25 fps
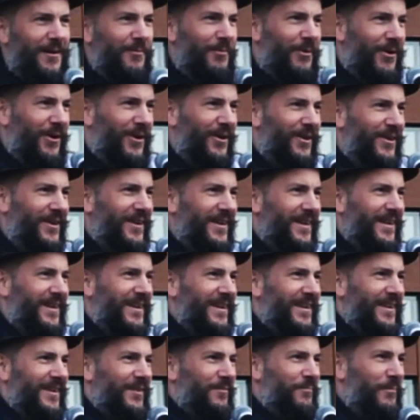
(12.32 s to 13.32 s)
aber
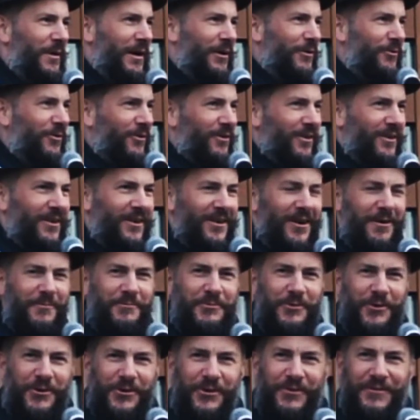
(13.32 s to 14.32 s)
mal gucken,
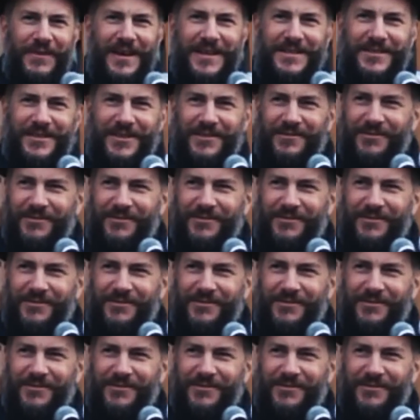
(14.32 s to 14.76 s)
ob ich auch noch was